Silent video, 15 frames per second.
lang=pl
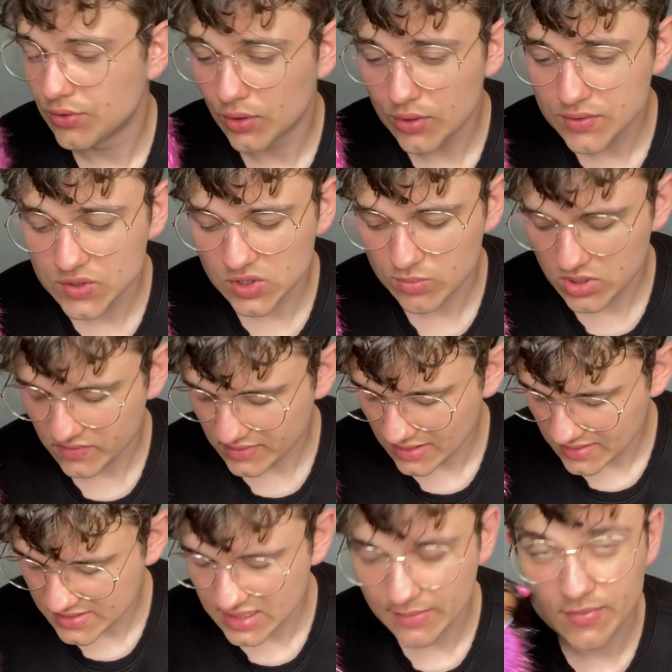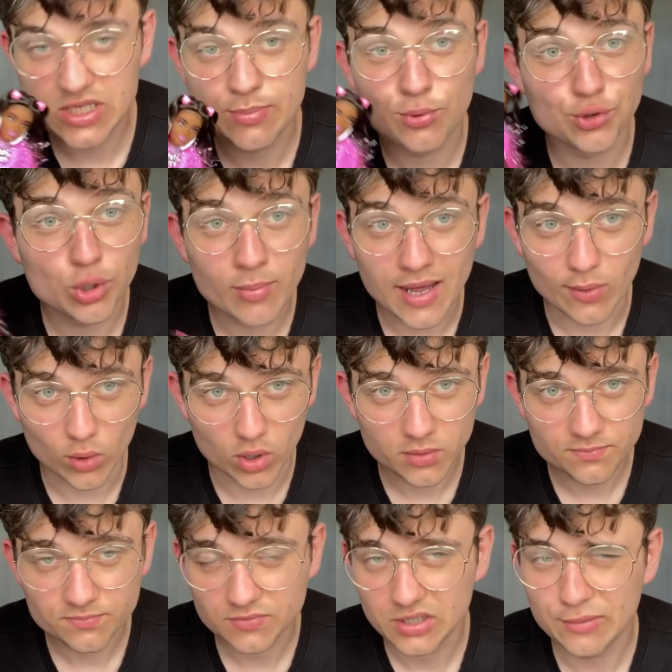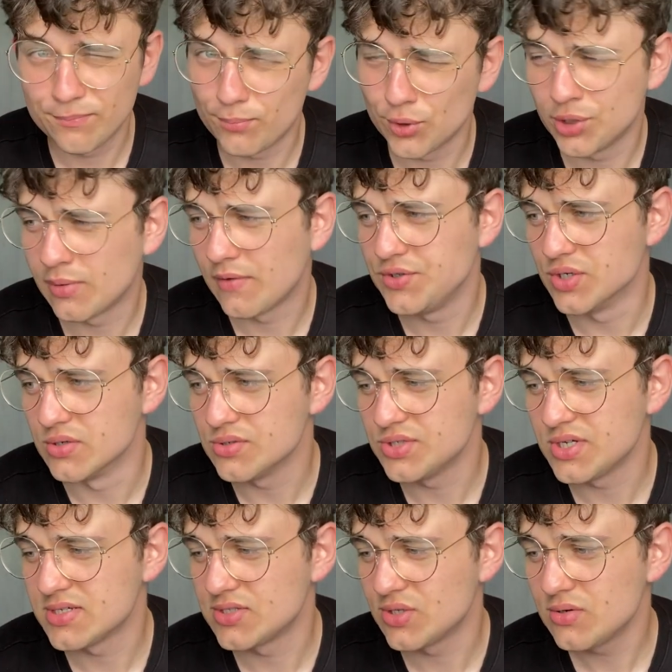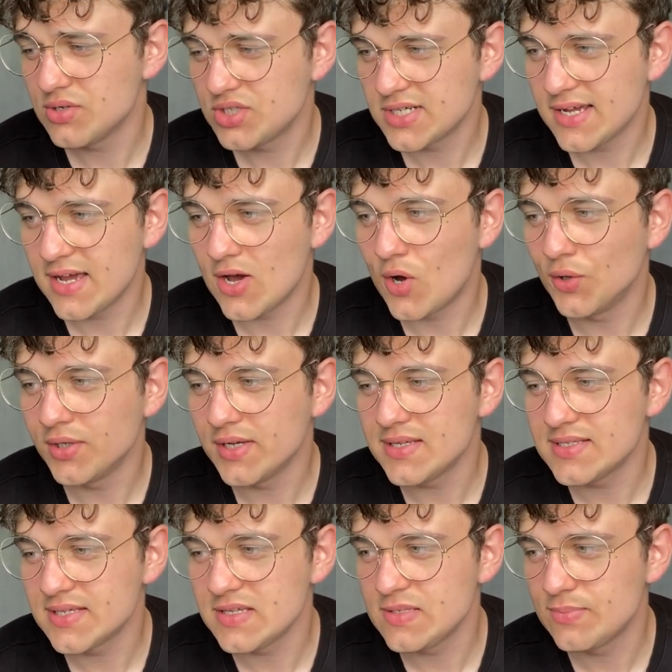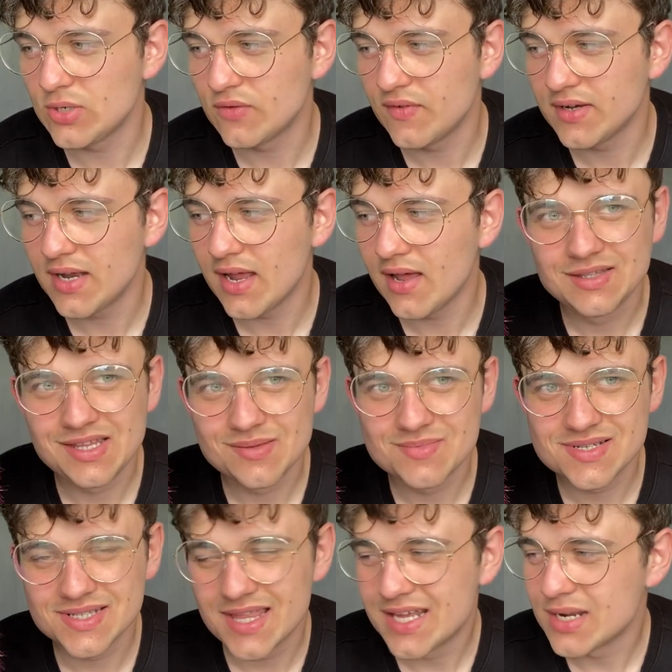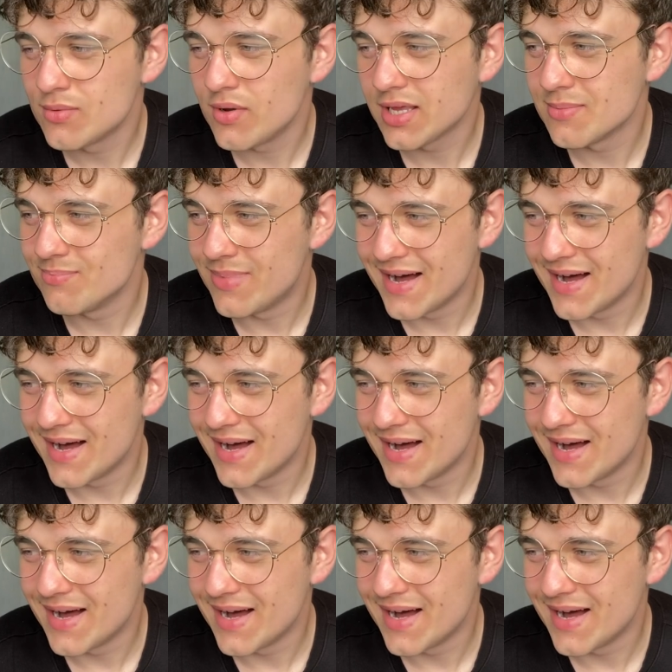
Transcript: To, co mi się w tej ocenie będzie podobało i podoba wciąż, jest to, że ona jest zainspirowana tym starym logiem